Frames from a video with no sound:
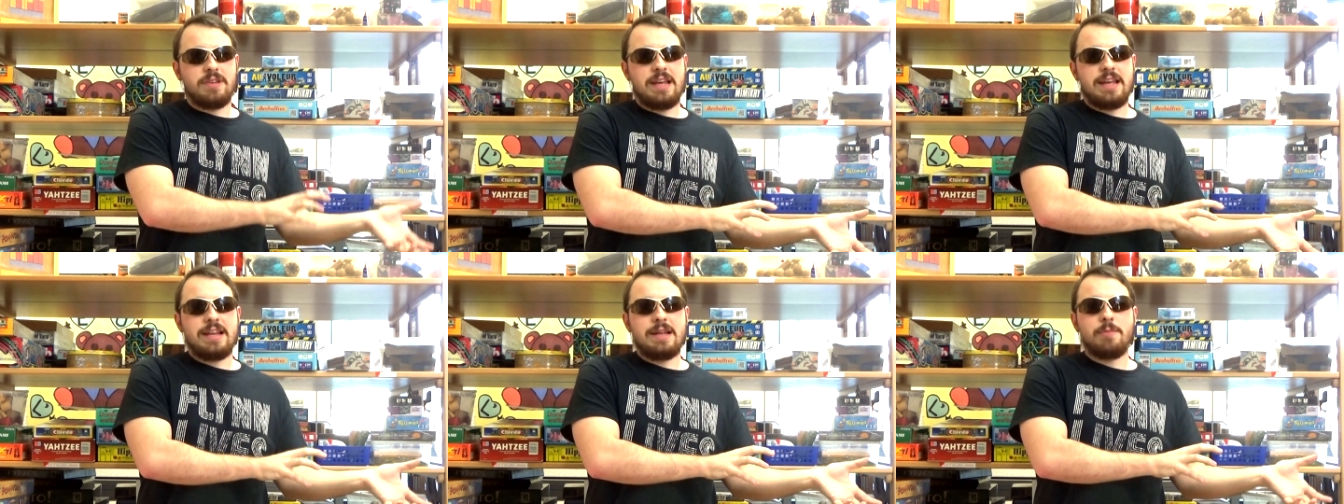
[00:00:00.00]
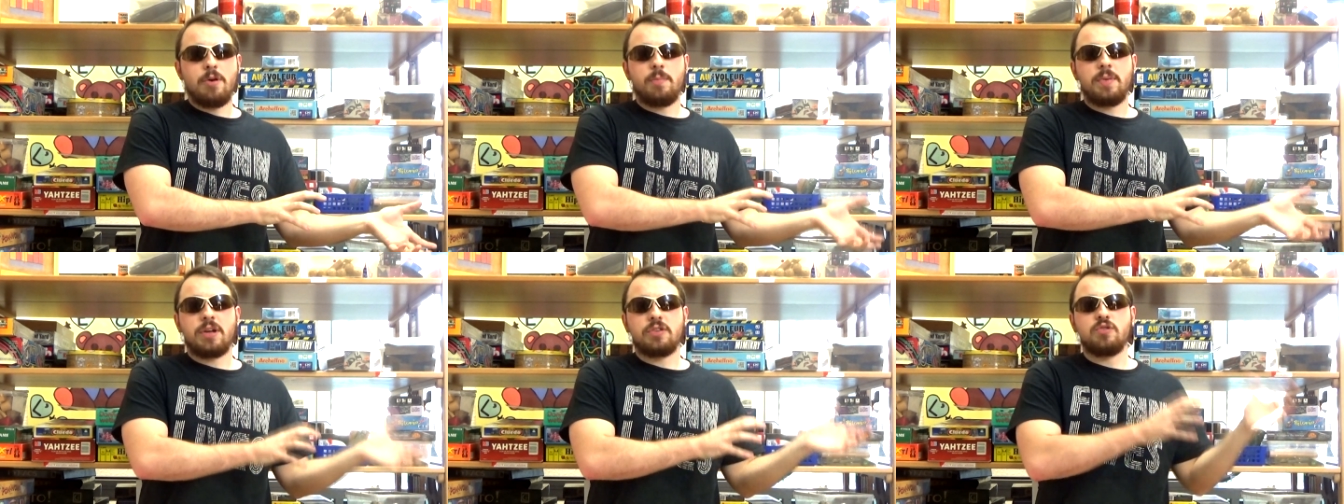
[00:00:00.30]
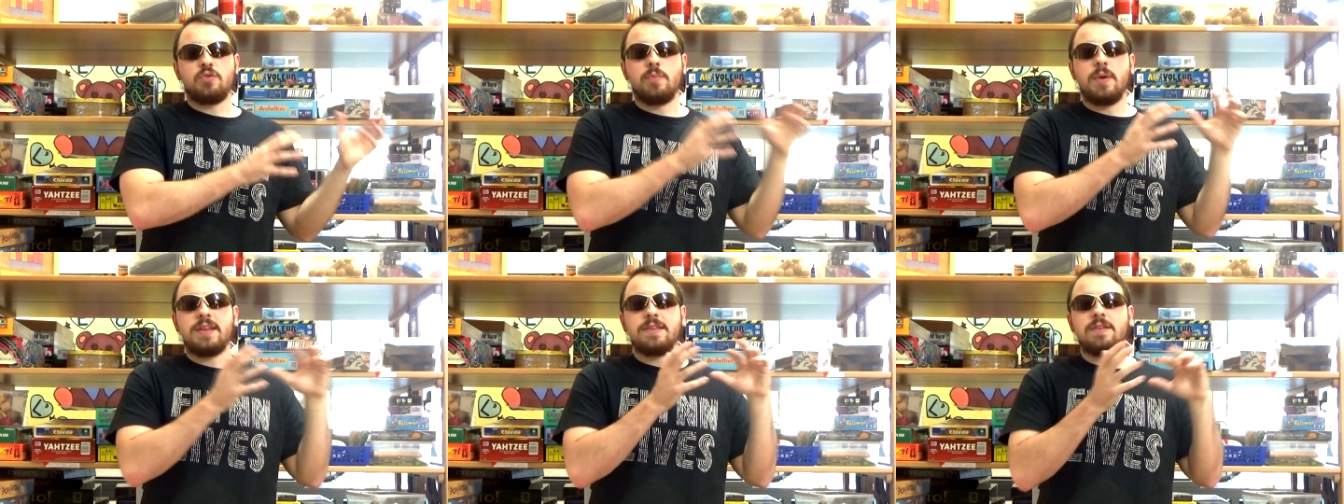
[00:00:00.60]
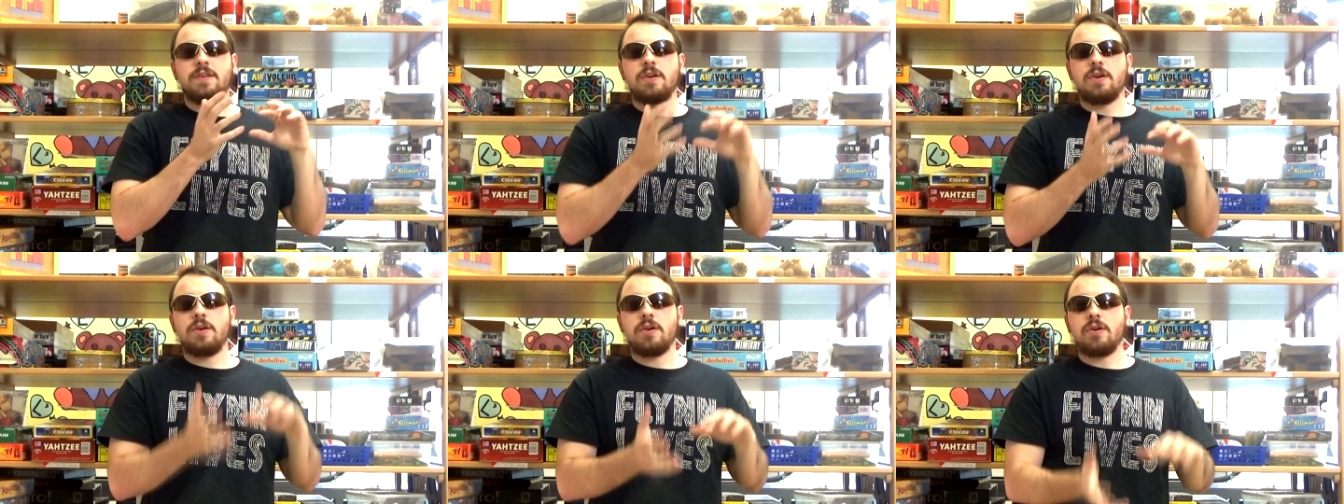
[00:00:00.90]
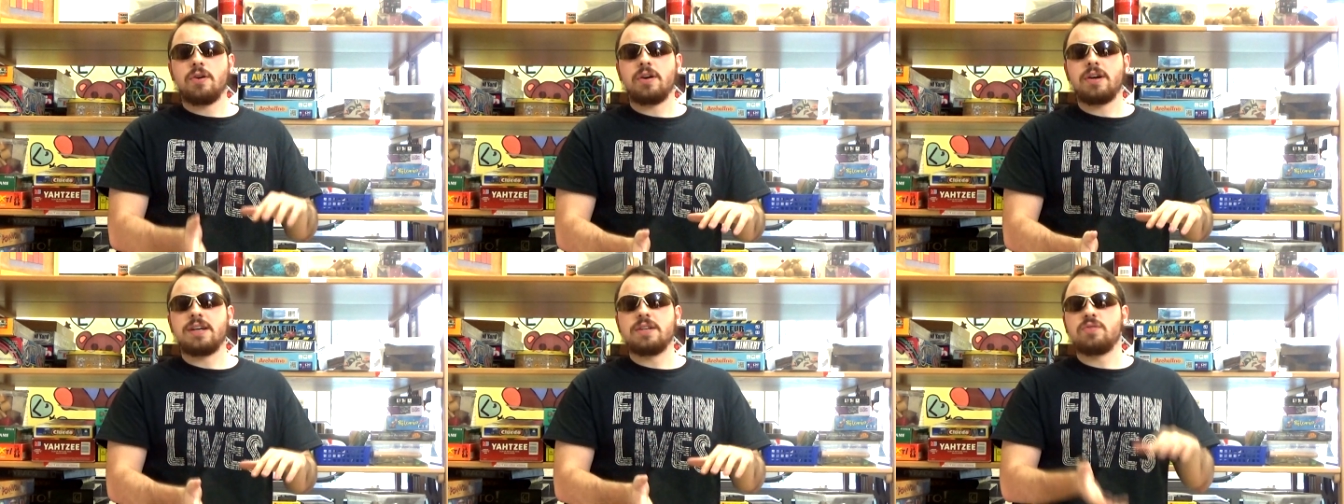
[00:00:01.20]
élément
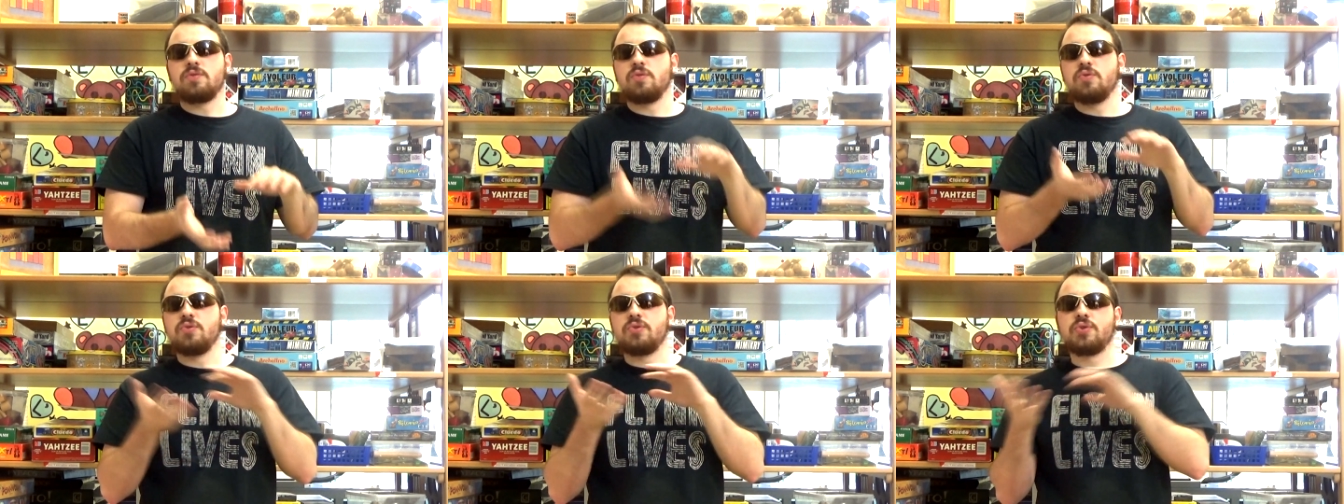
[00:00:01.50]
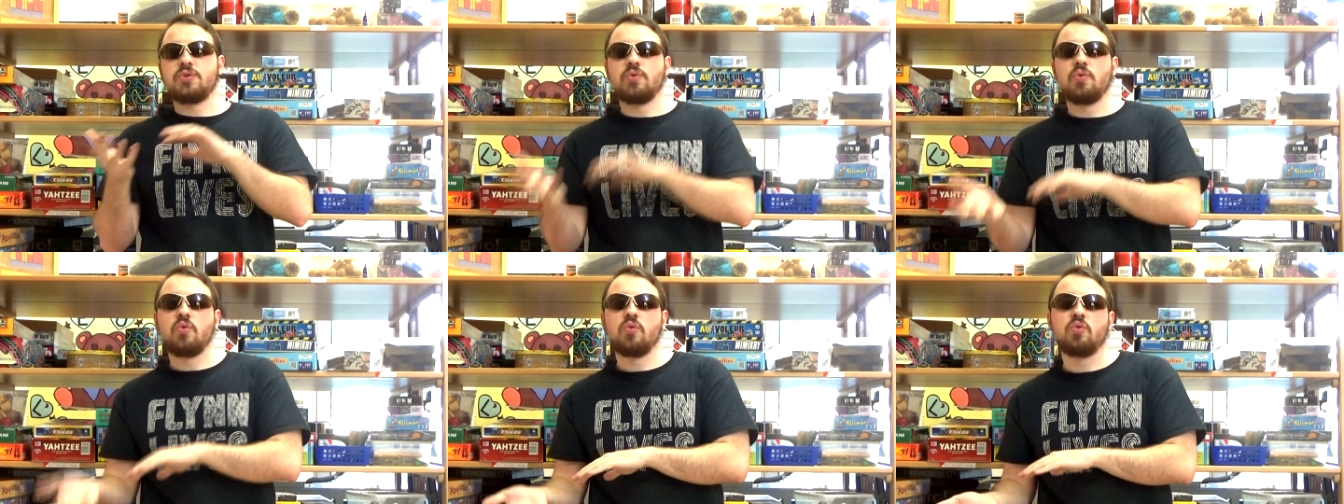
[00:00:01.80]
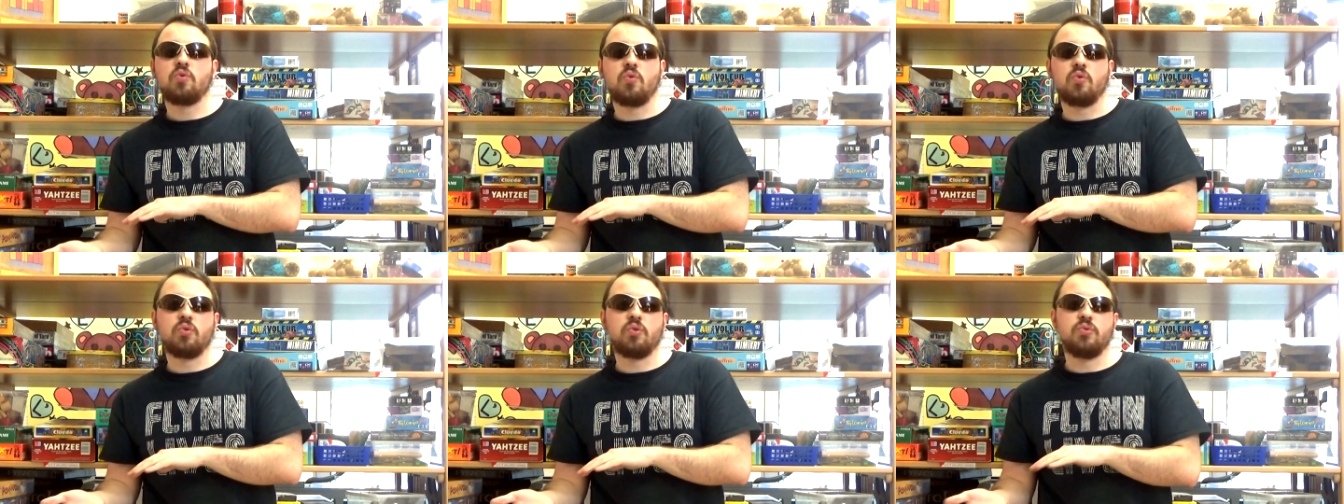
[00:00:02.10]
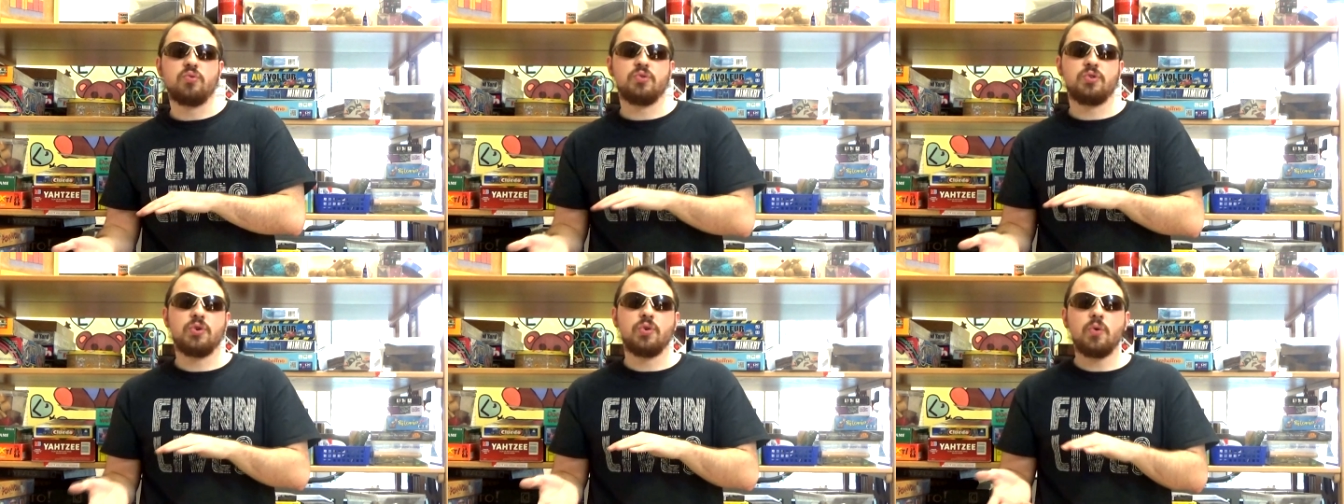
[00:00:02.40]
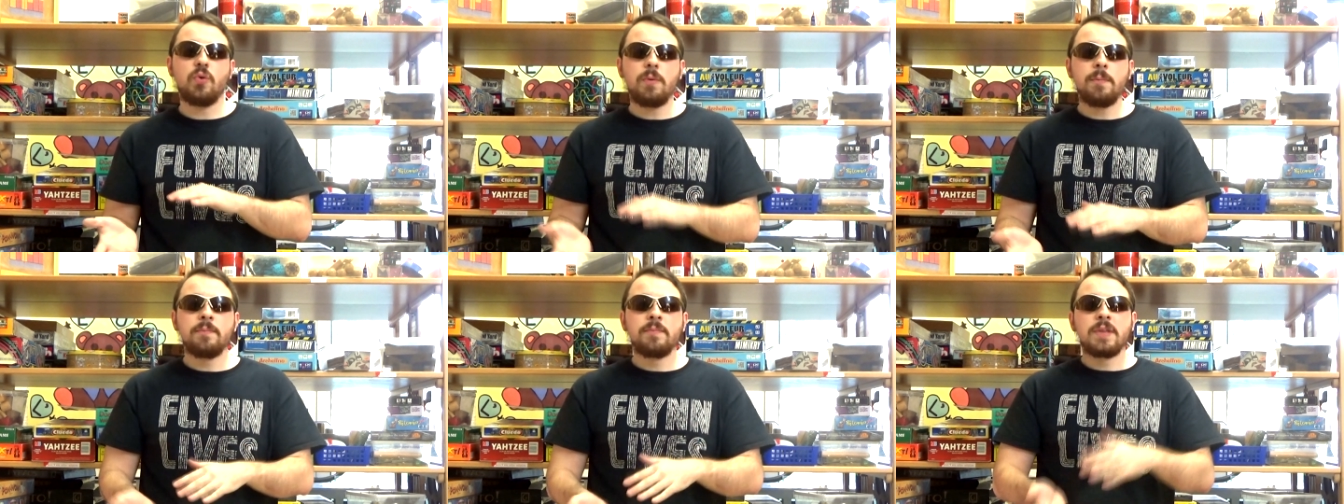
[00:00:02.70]
perturbateur, résolution,
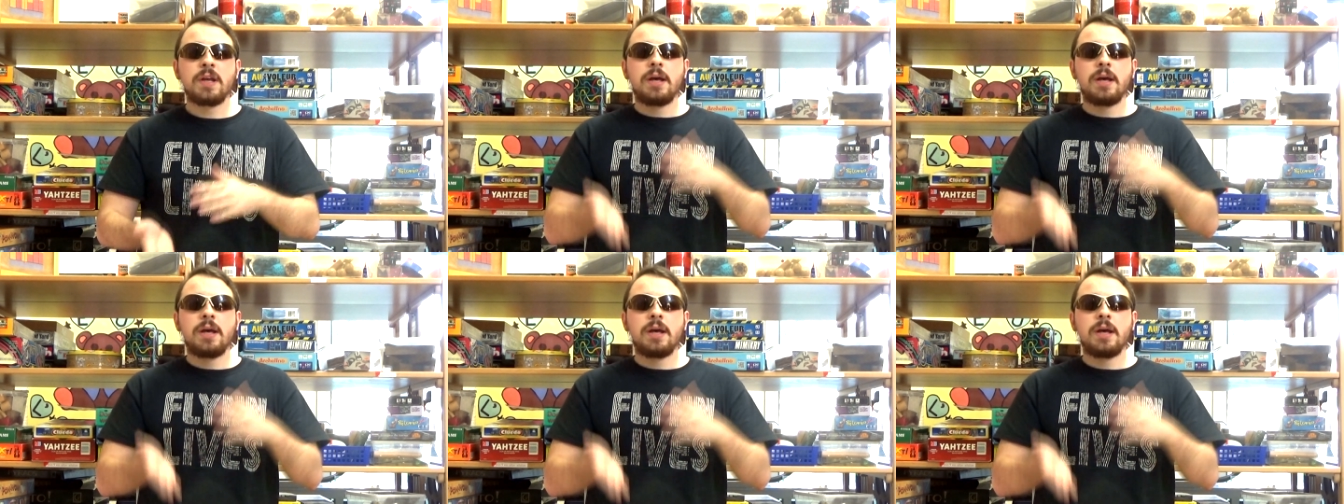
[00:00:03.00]
conclusion,